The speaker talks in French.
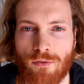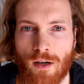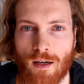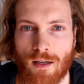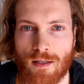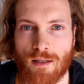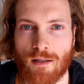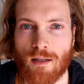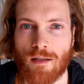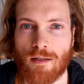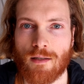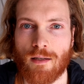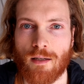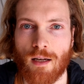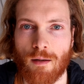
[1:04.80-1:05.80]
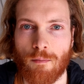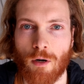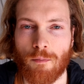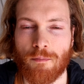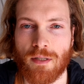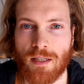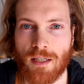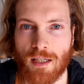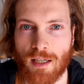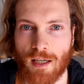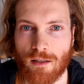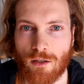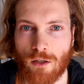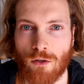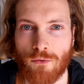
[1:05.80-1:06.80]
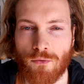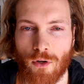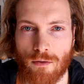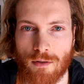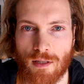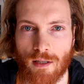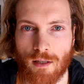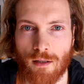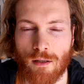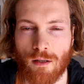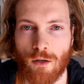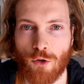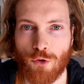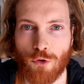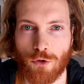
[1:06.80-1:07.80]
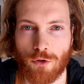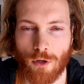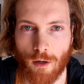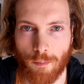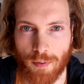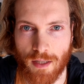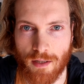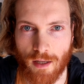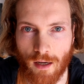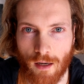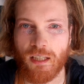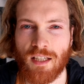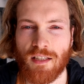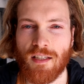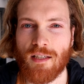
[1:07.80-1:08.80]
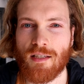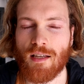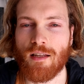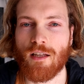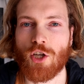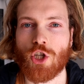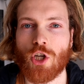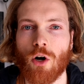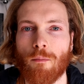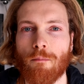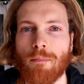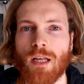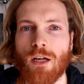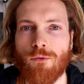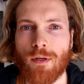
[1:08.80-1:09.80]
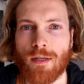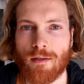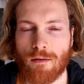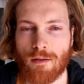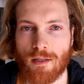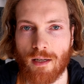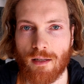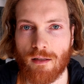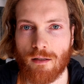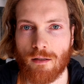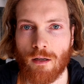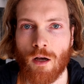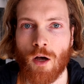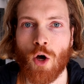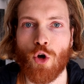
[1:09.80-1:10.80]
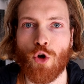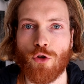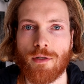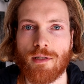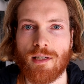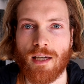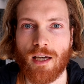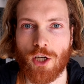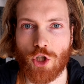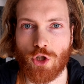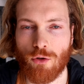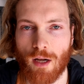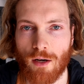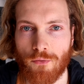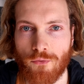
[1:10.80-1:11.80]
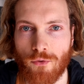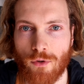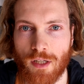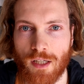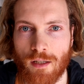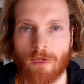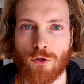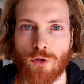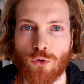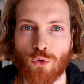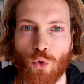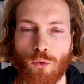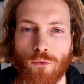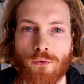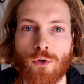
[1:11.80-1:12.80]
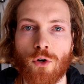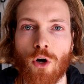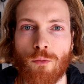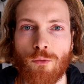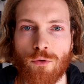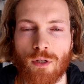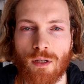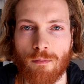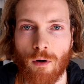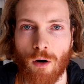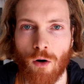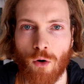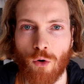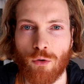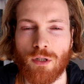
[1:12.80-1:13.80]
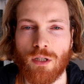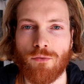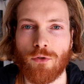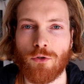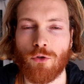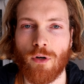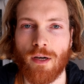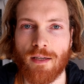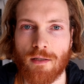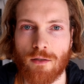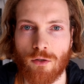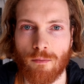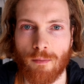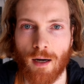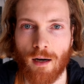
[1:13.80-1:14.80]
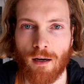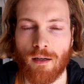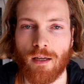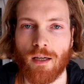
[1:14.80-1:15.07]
phrase d'un célèbre psychiatre français, le docteur Pinel, qui disait déjà en 1807 le siège de la folie se trouve communément au niveau de l'estomac